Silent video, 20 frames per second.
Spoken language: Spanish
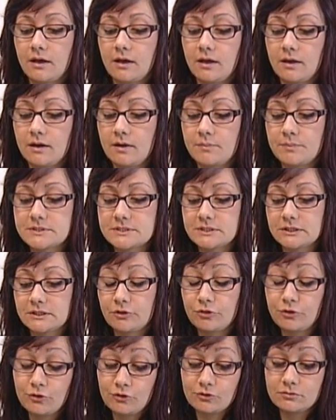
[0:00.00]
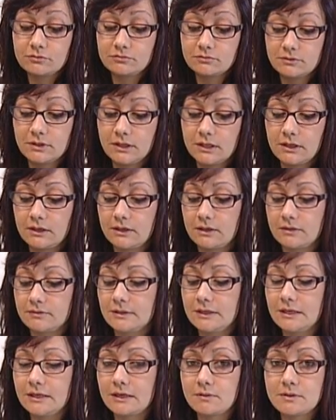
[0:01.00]
a la presentación de,
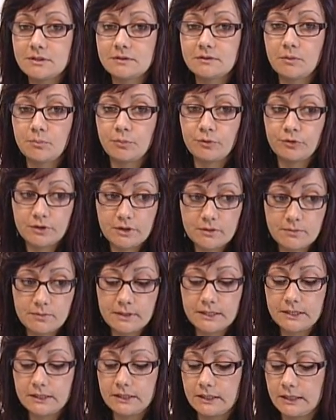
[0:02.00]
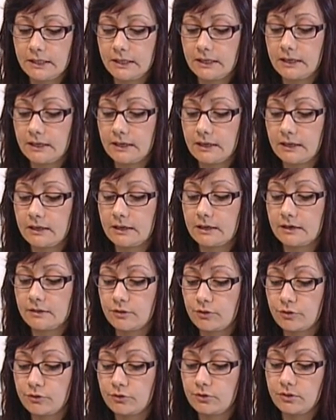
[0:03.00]
la revista podréis ver que
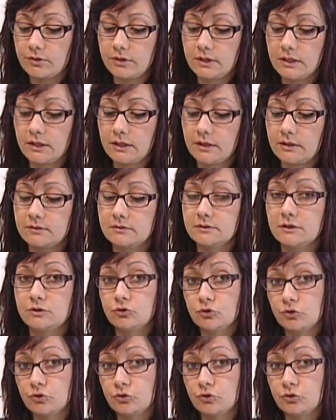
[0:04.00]
alrededor de,